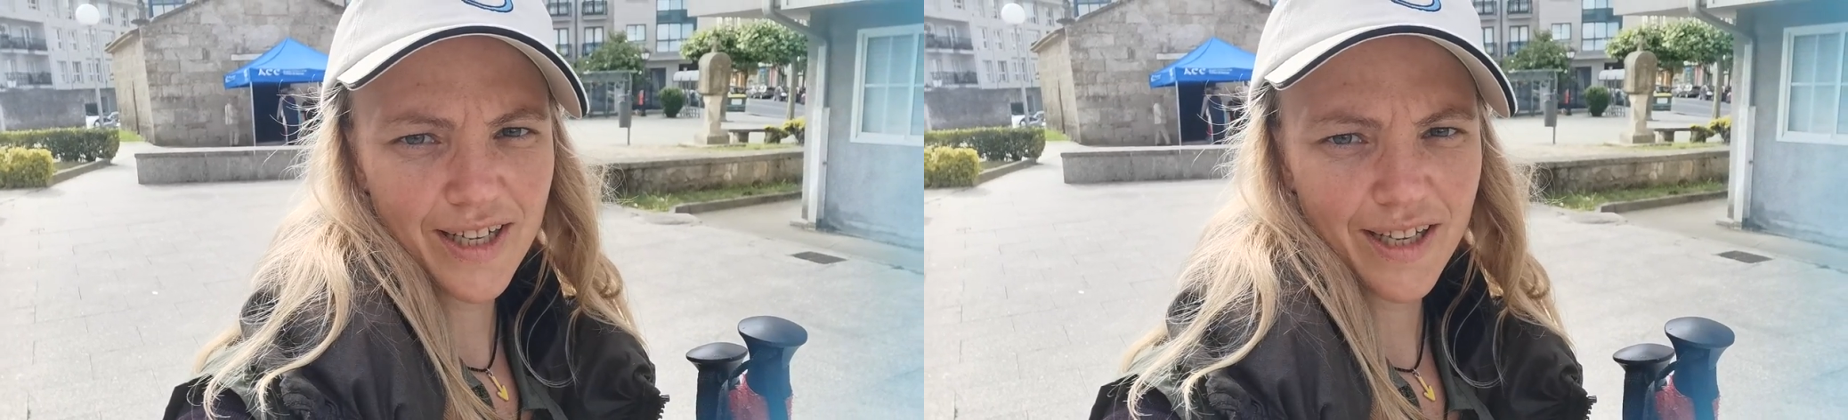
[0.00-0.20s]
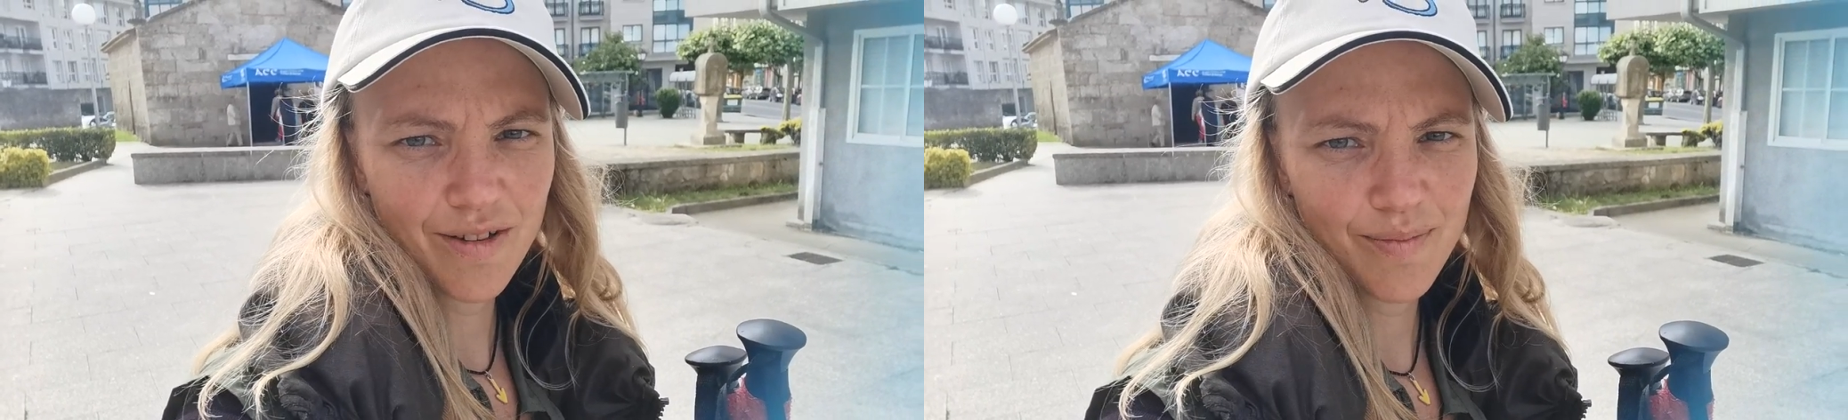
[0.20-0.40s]

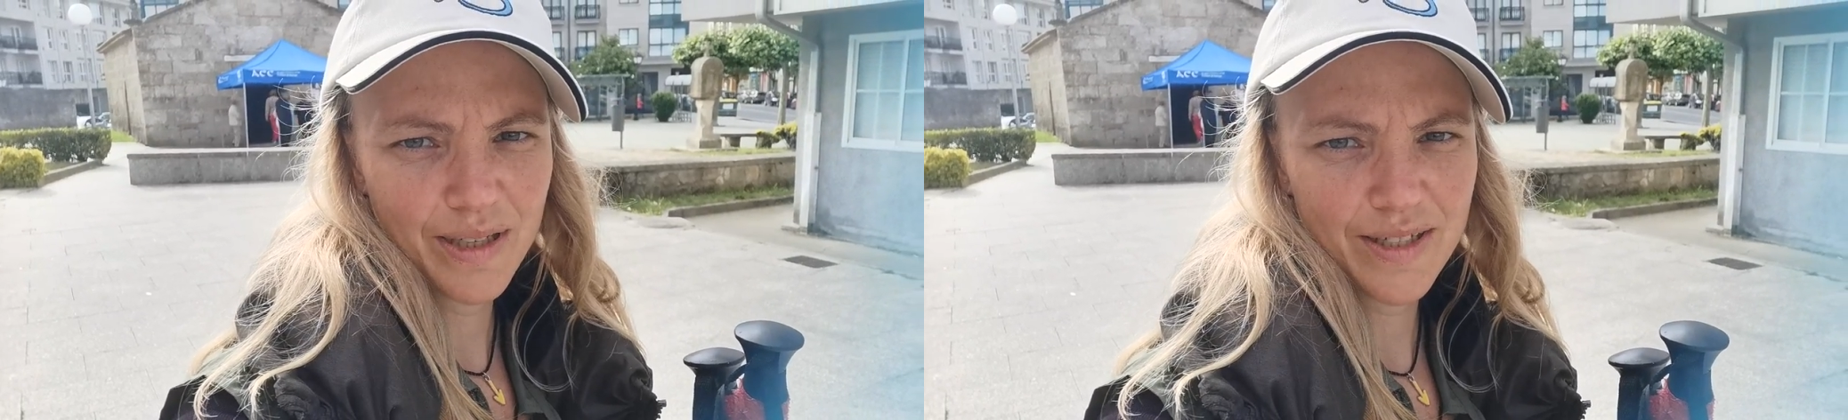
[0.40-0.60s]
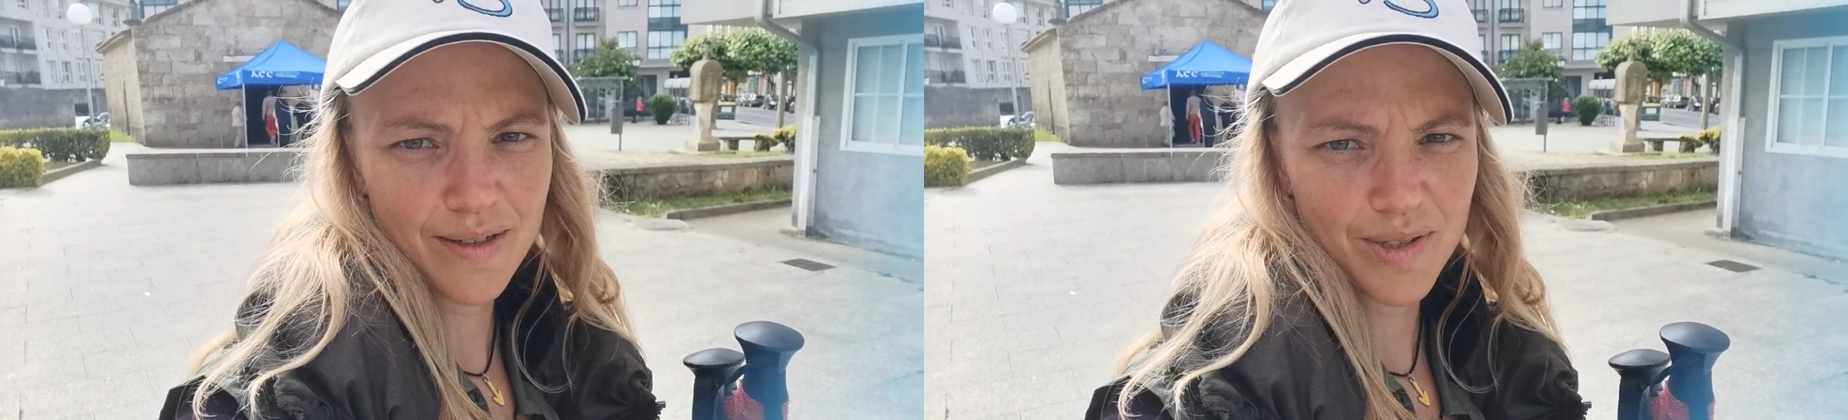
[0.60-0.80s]

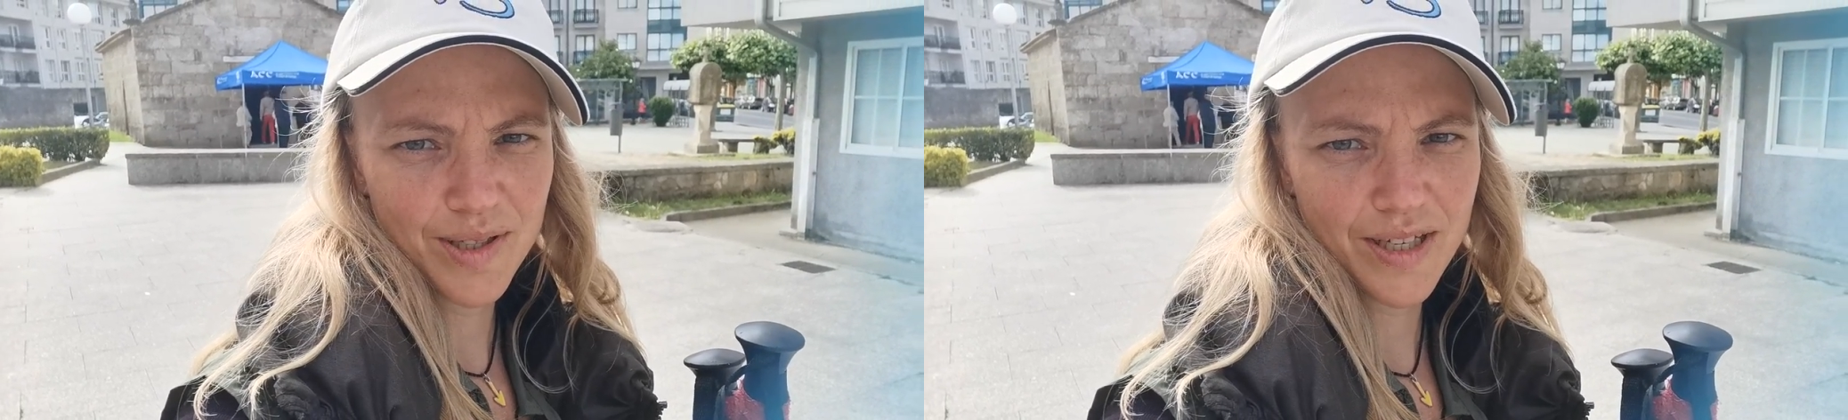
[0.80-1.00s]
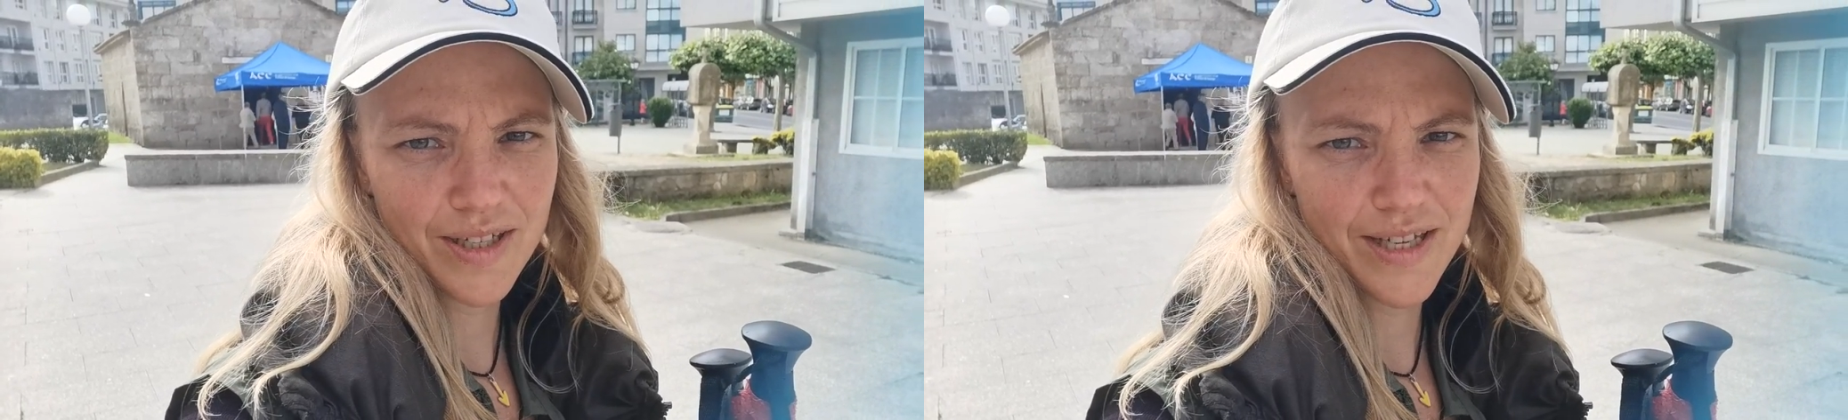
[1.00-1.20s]
Kilometer
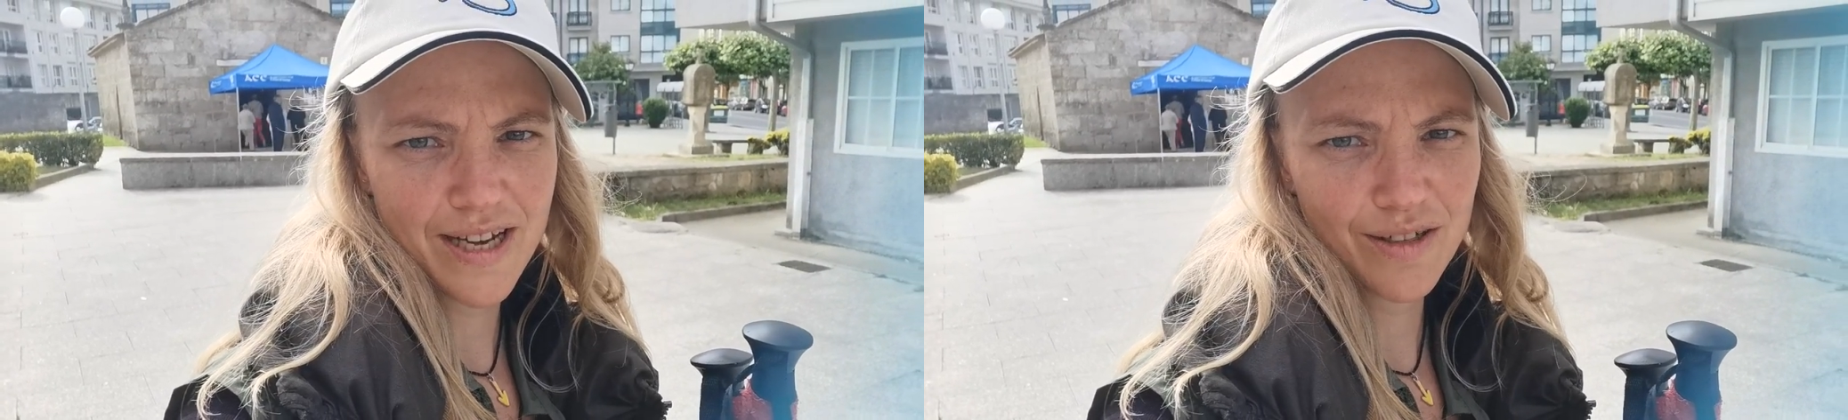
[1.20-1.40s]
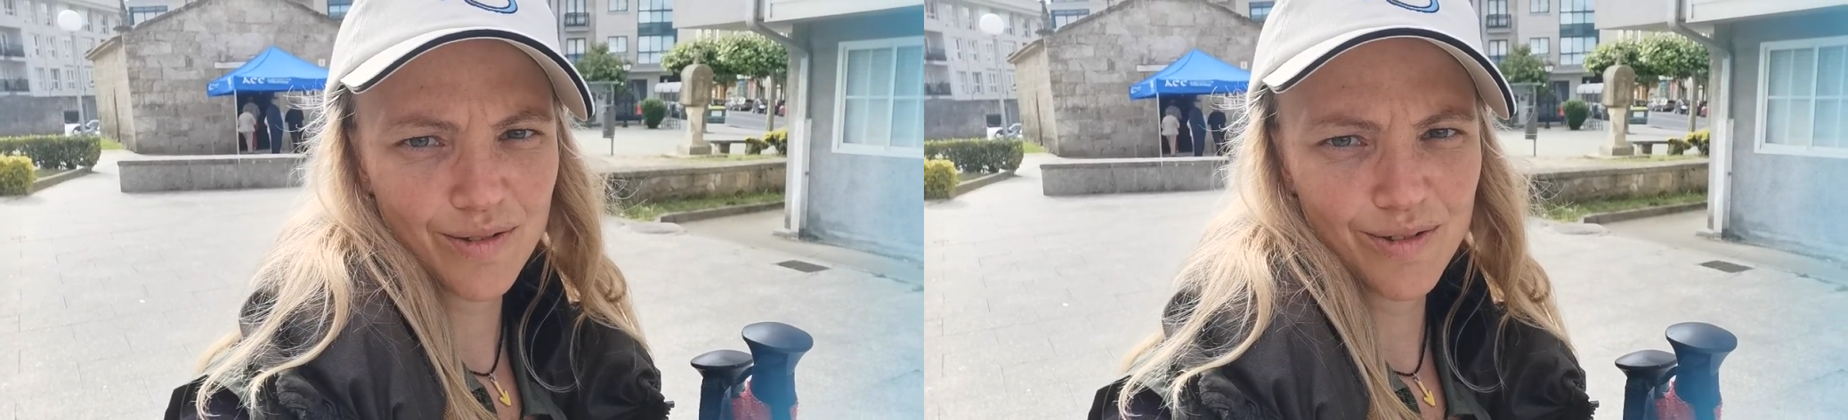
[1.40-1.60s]
bis
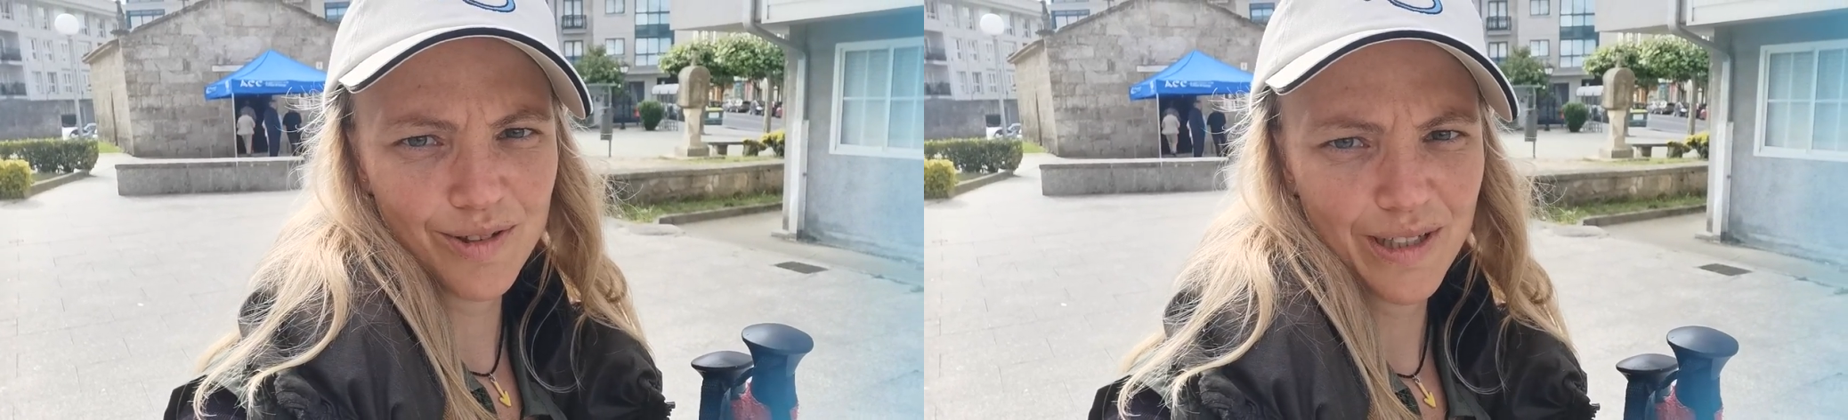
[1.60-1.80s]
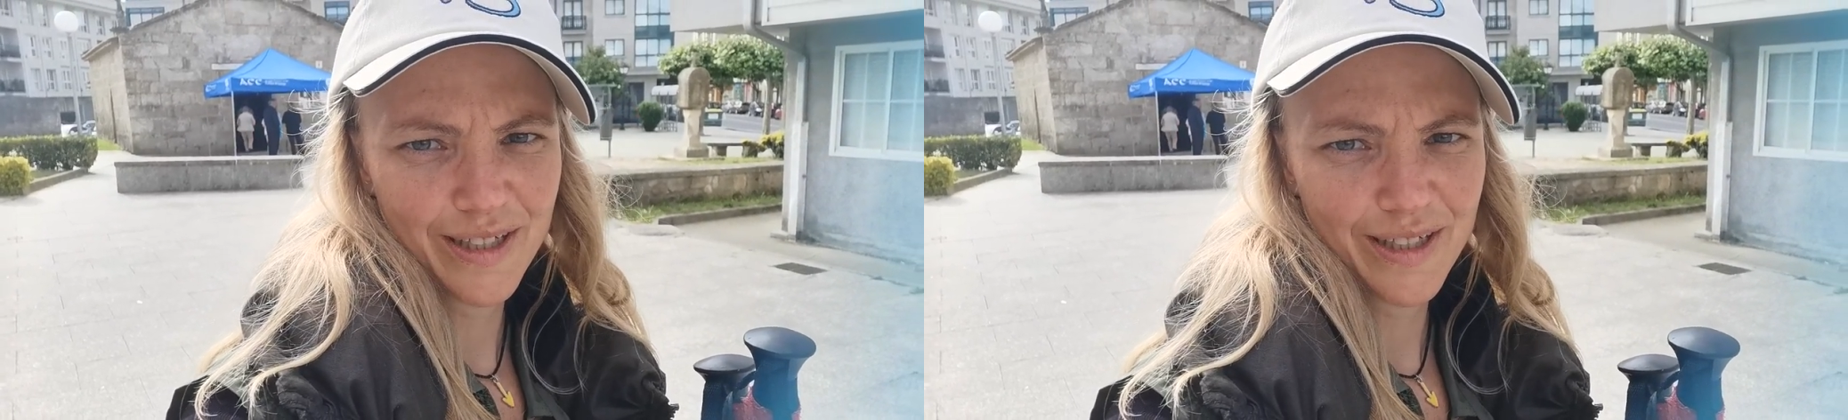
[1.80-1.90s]
Santiago.